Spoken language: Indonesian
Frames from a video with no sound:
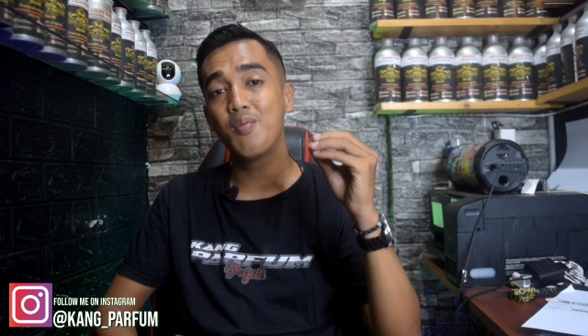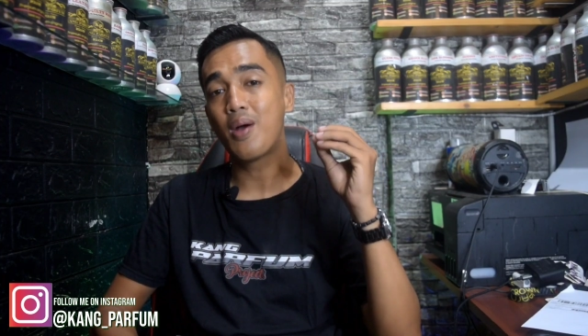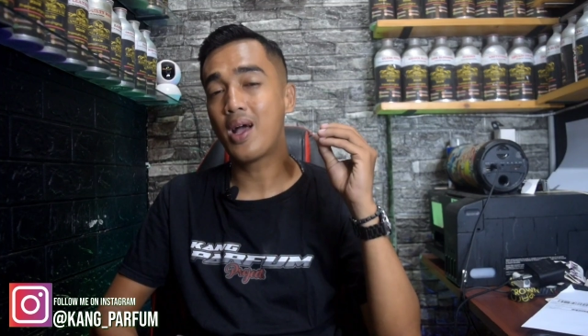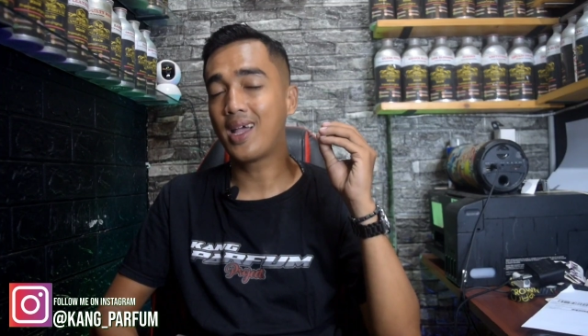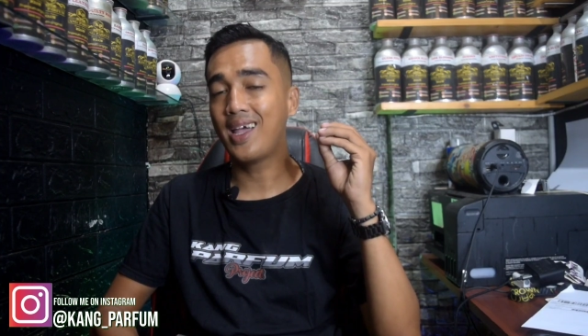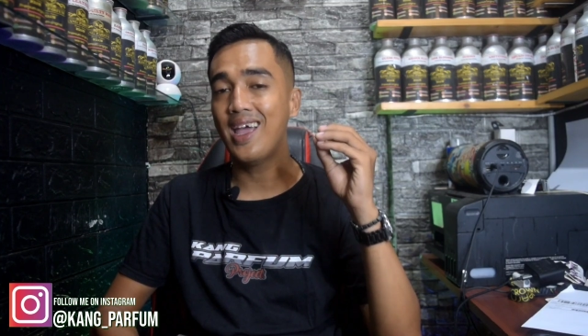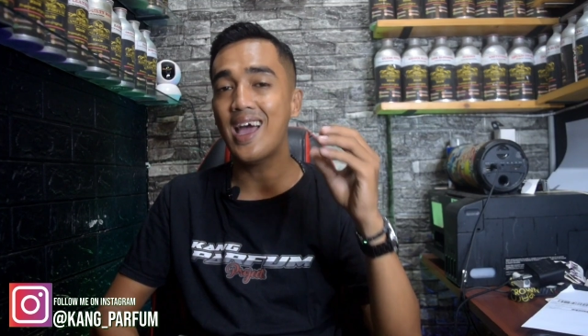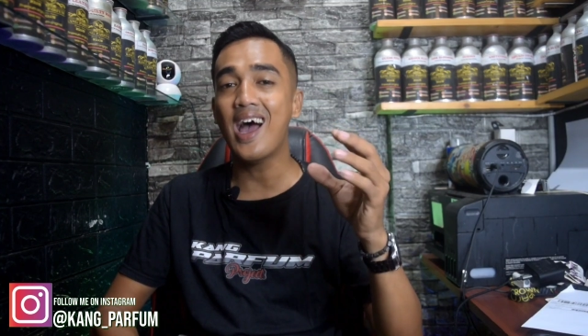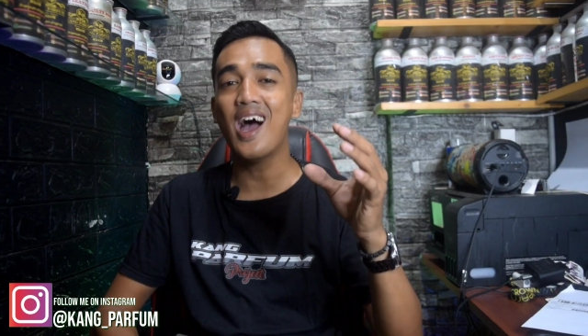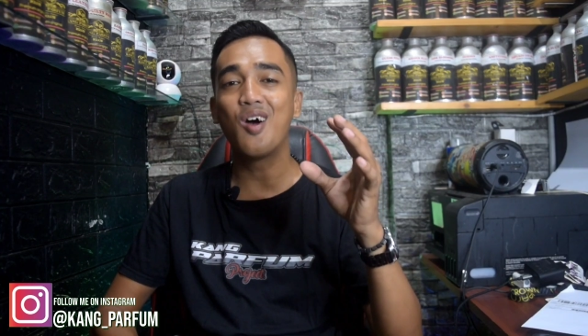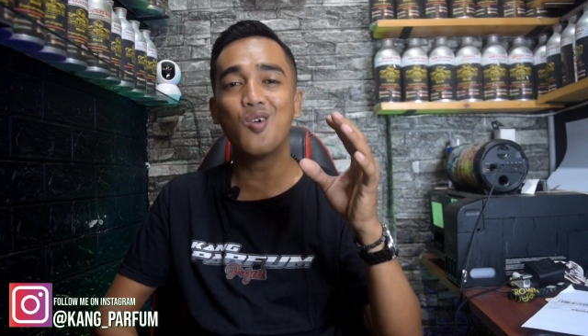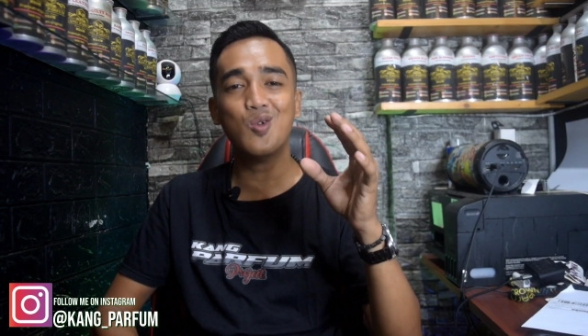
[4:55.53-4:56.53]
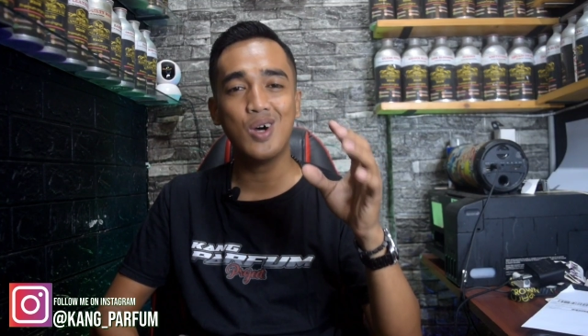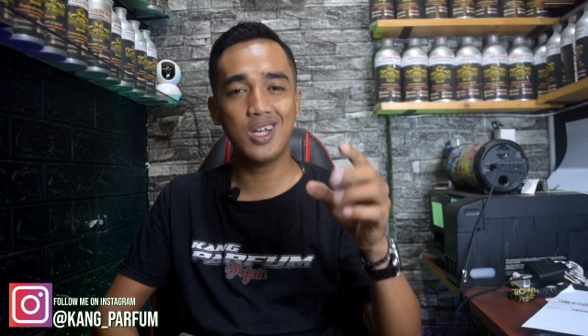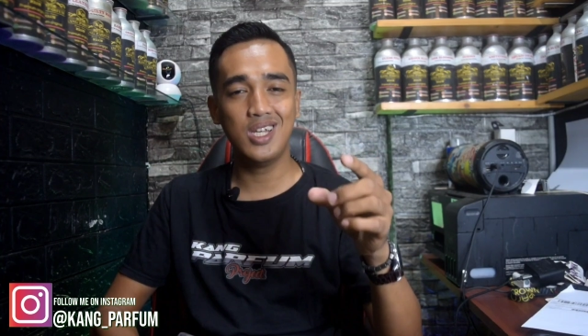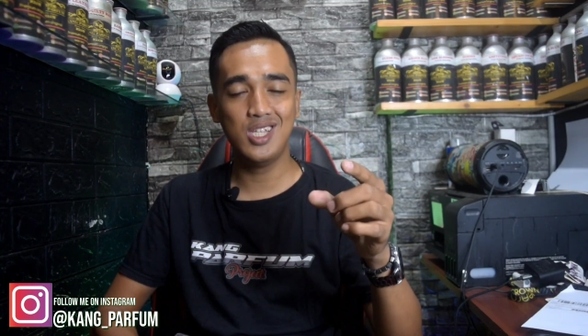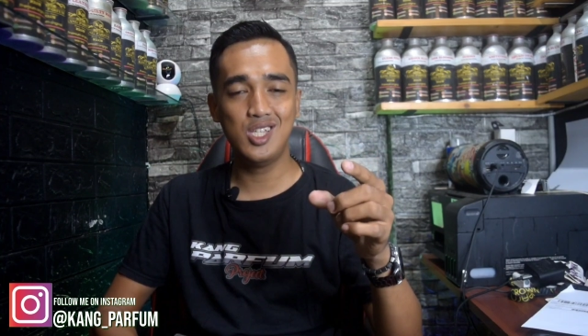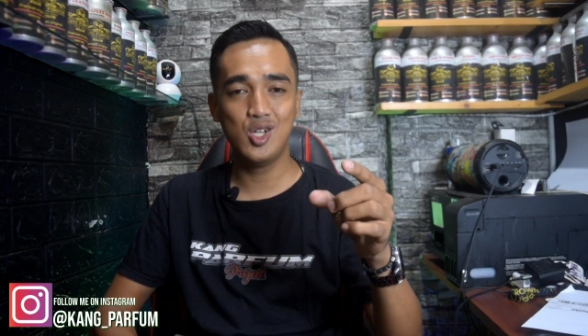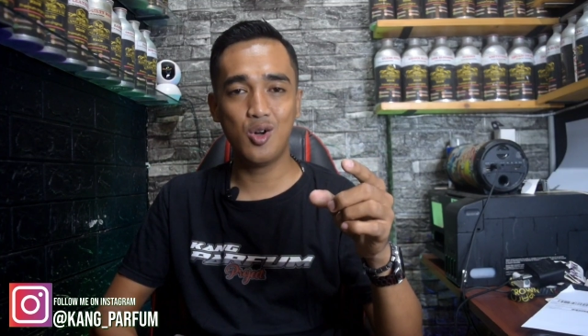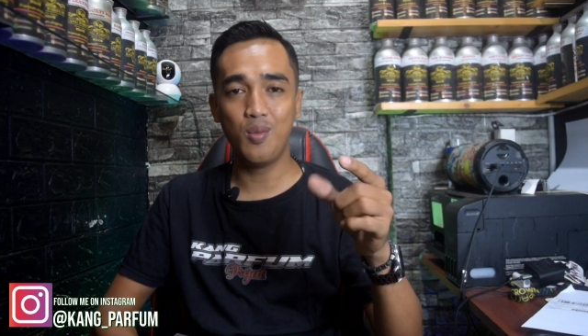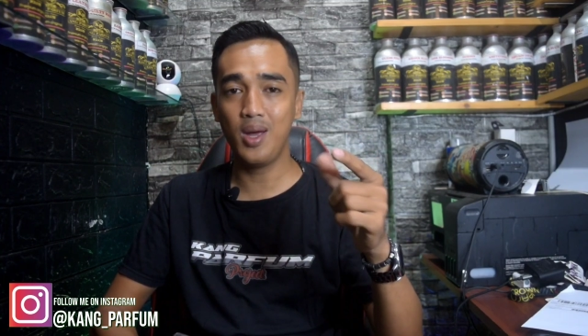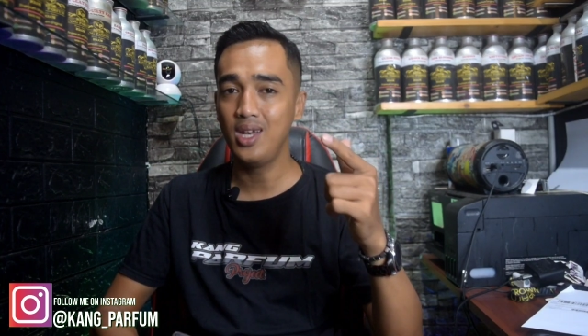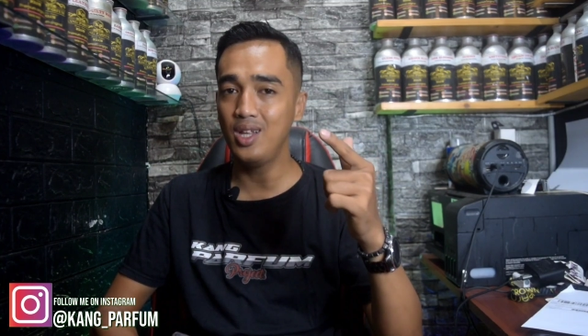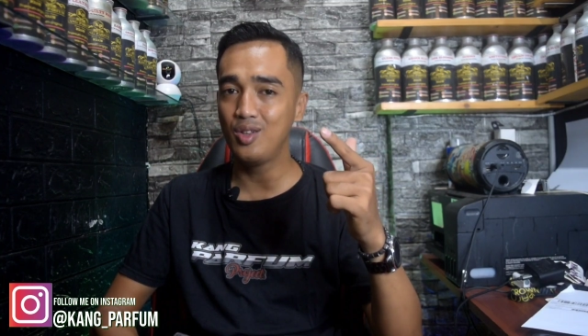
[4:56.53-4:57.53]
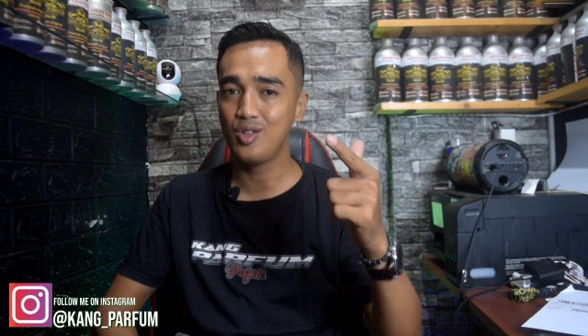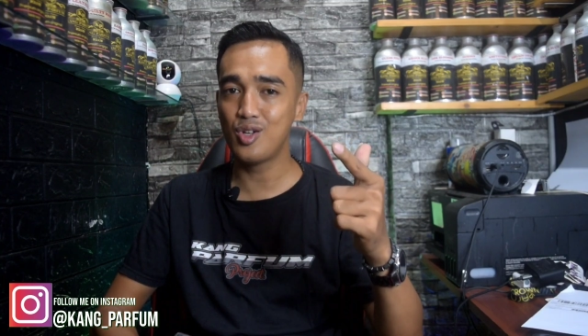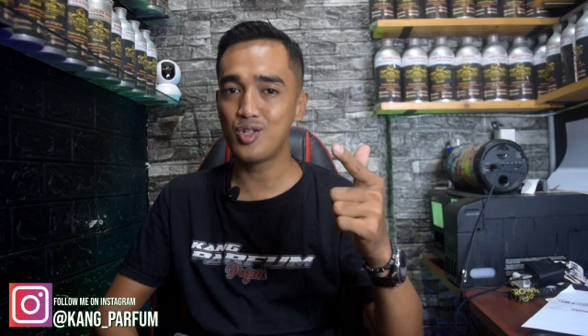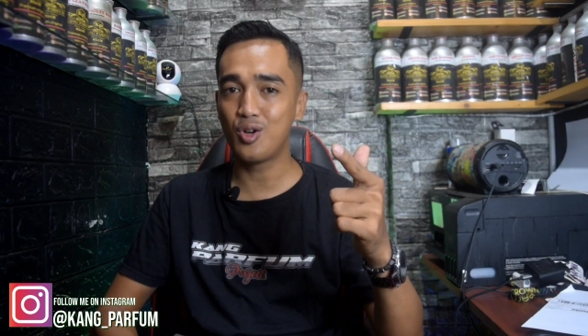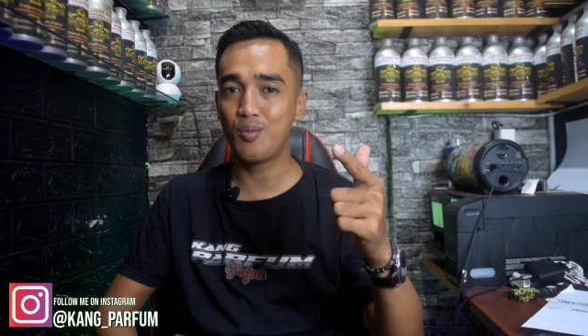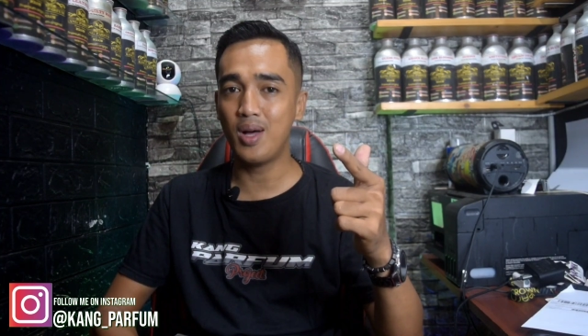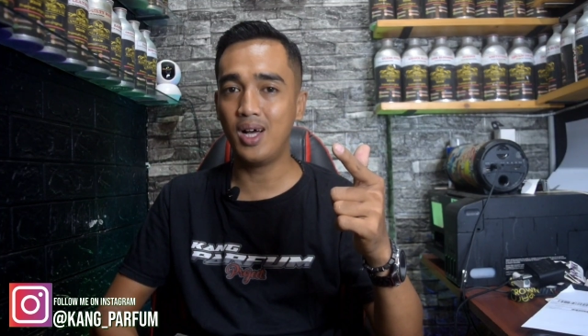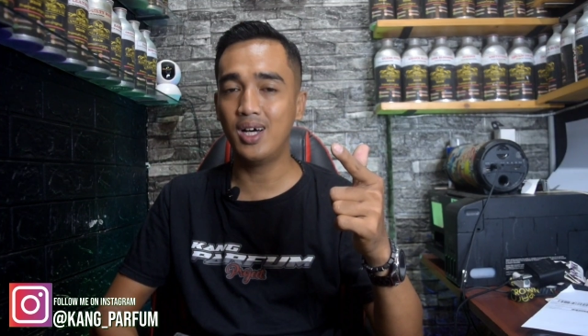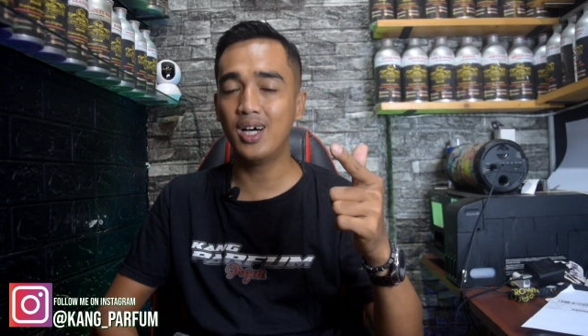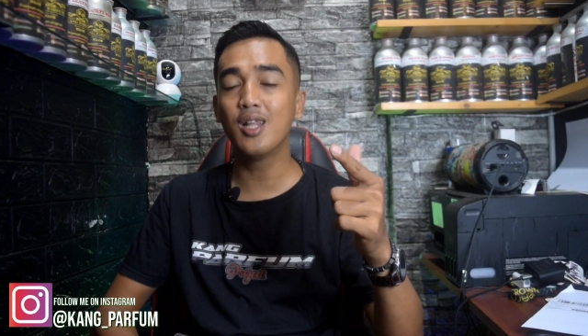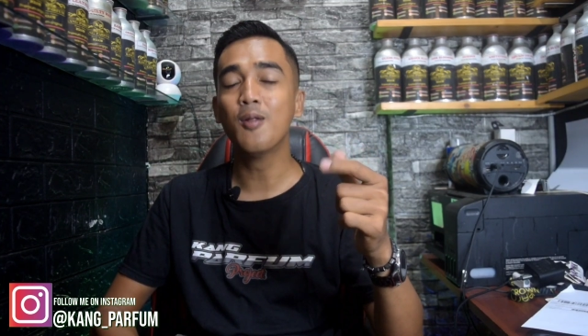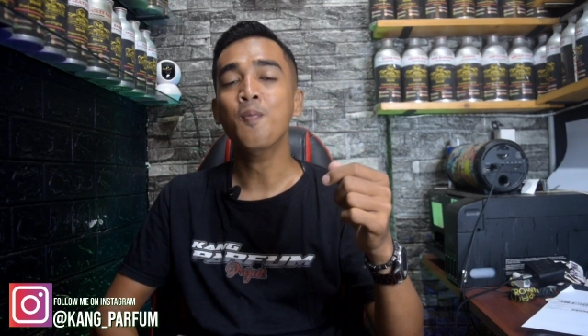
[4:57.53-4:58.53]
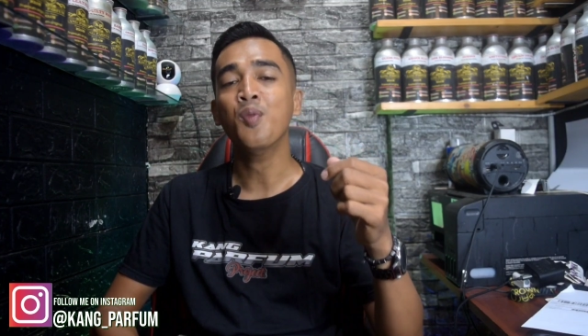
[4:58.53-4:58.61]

pakai Aqua di geomen itu cocok banget